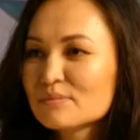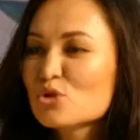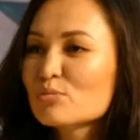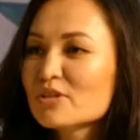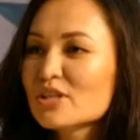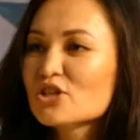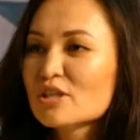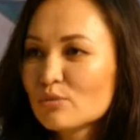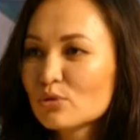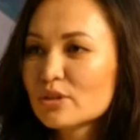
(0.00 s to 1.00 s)
Может быть, даже
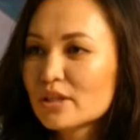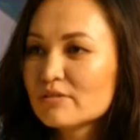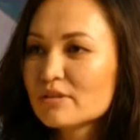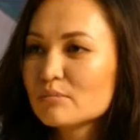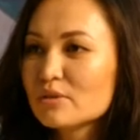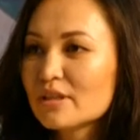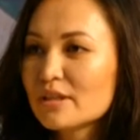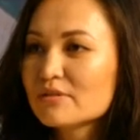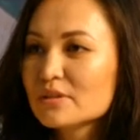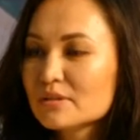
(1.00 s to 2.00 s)
шаблонный ответ был, да? Да,